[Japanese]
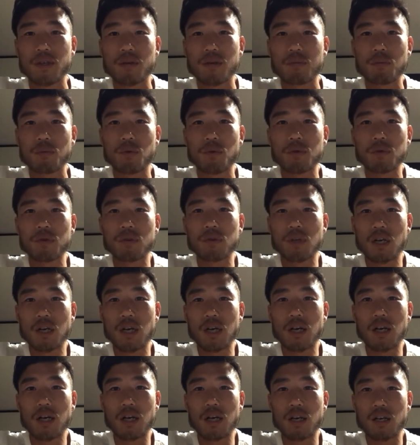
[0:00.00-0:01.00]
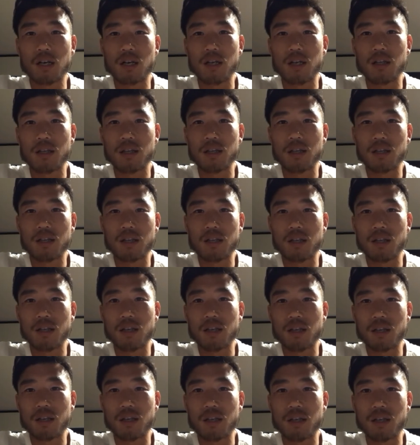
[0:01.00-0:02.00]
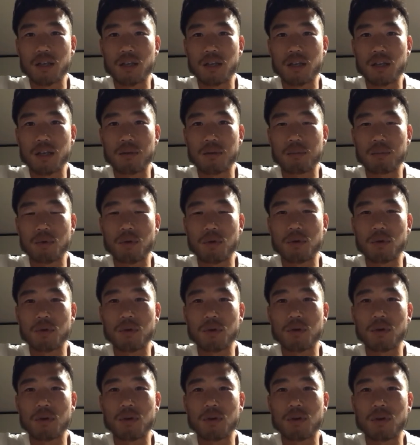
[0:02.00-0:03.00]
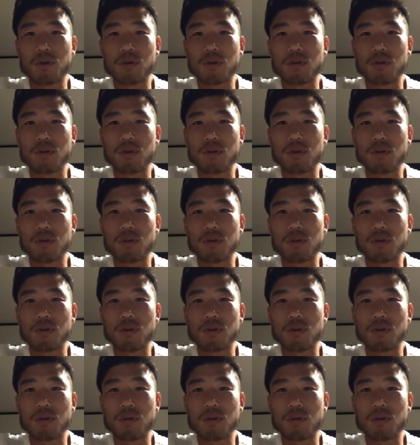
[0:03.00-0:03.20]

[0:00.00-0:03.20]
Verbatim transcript: 僕が、えー、ボールを